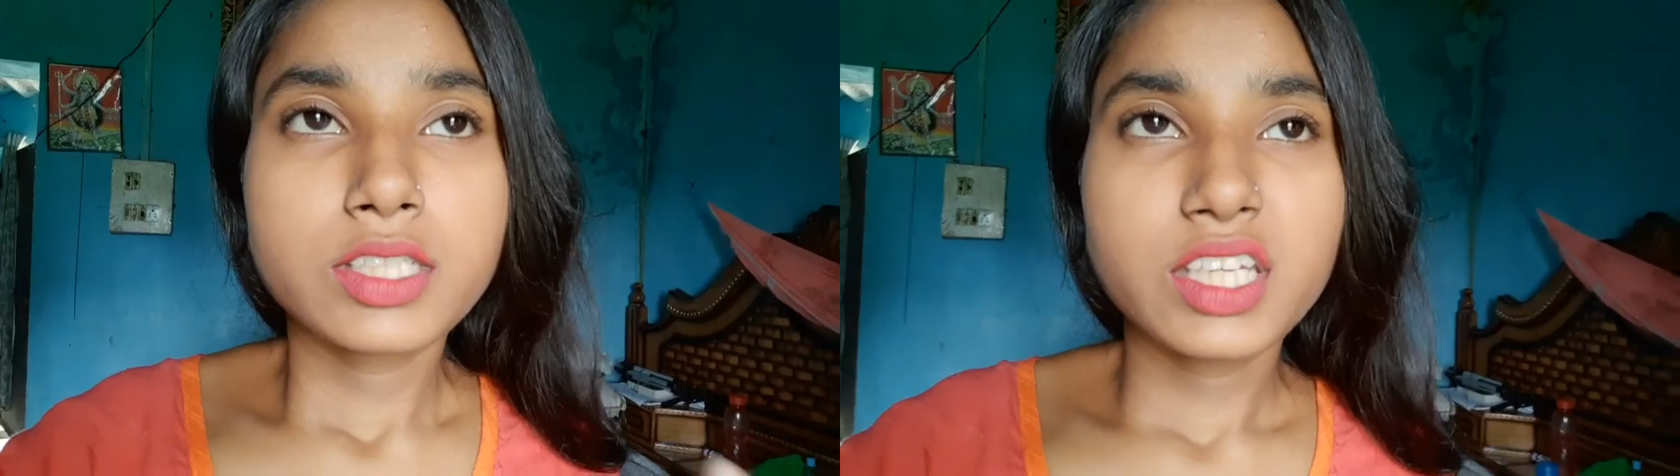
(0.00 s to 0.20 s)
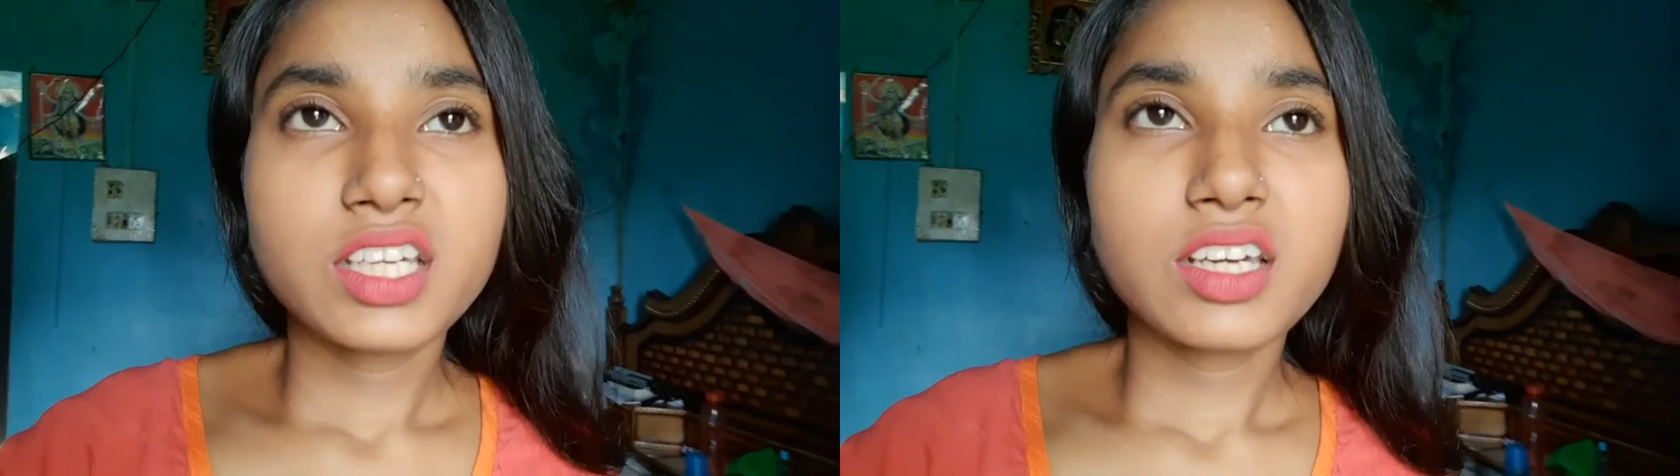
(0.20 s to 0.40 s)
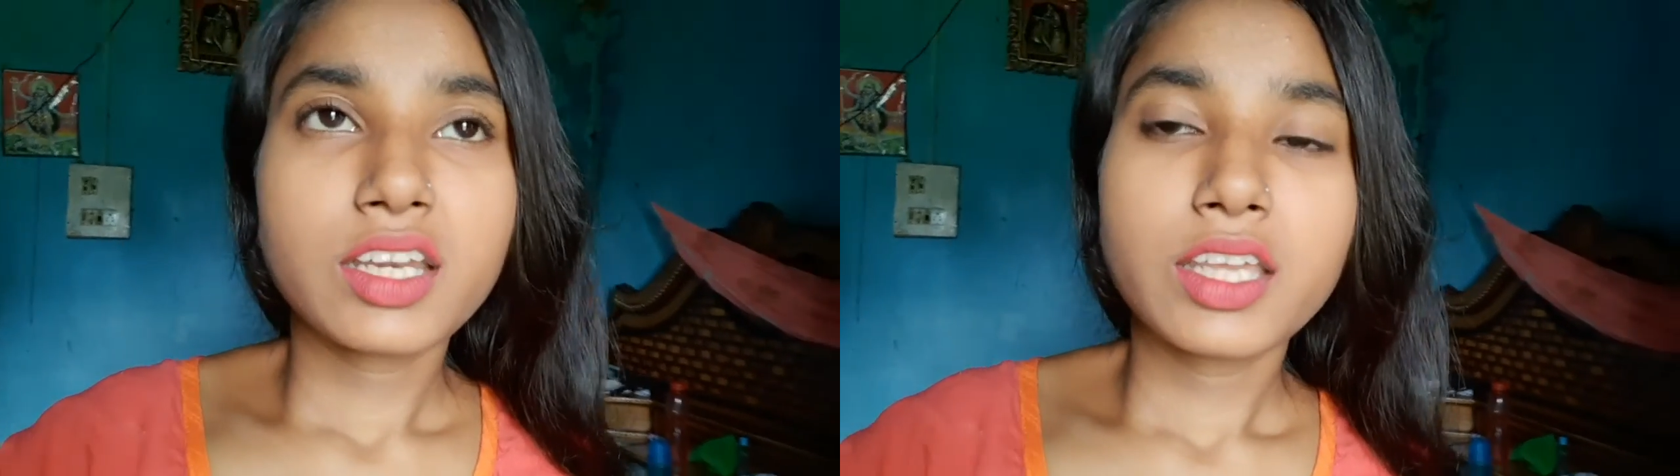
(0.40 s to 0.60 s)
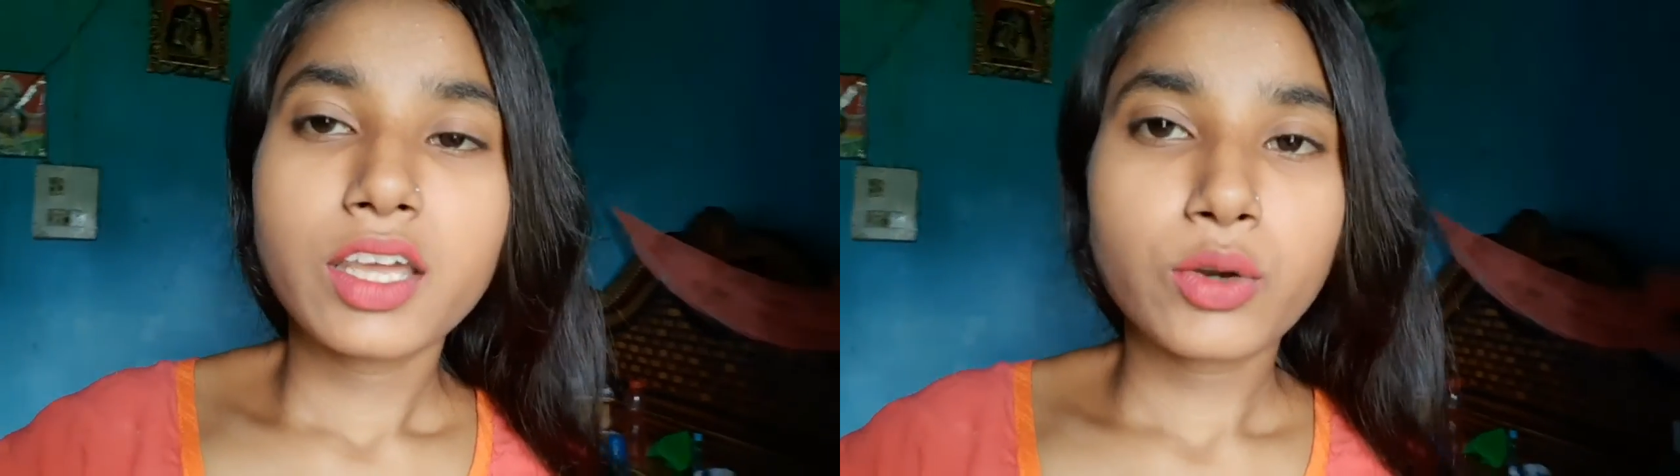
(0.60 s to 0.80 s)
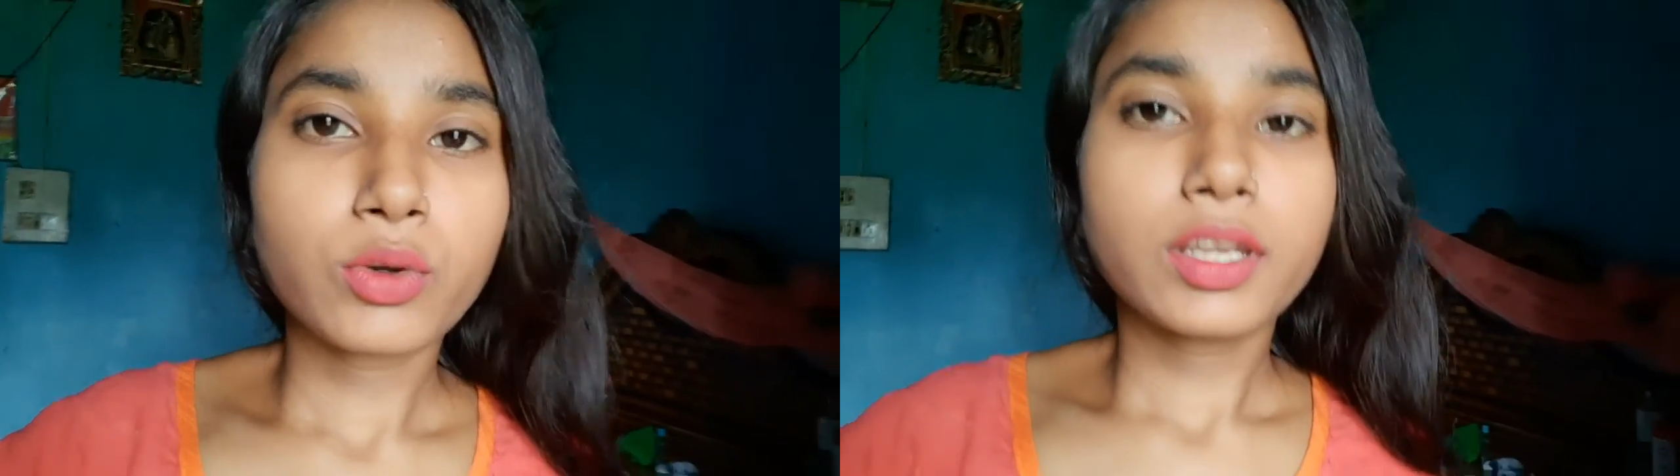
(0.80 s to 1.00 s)
ठीक करने
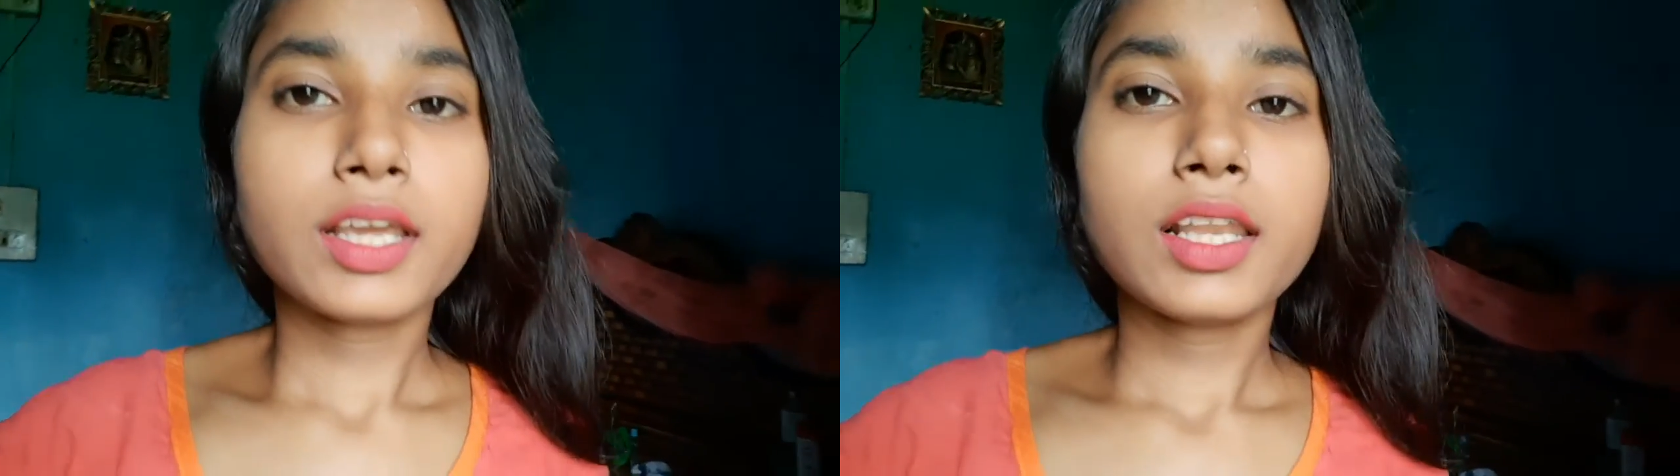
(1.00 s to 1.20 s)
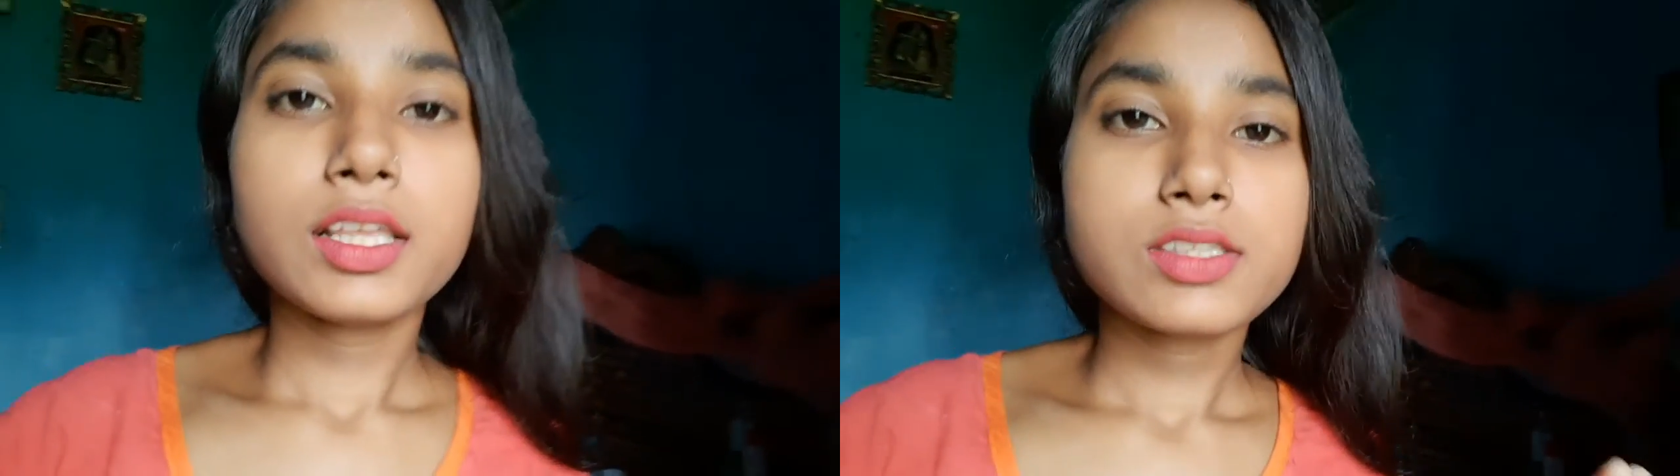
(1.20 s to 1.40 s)
या रोकने के लिए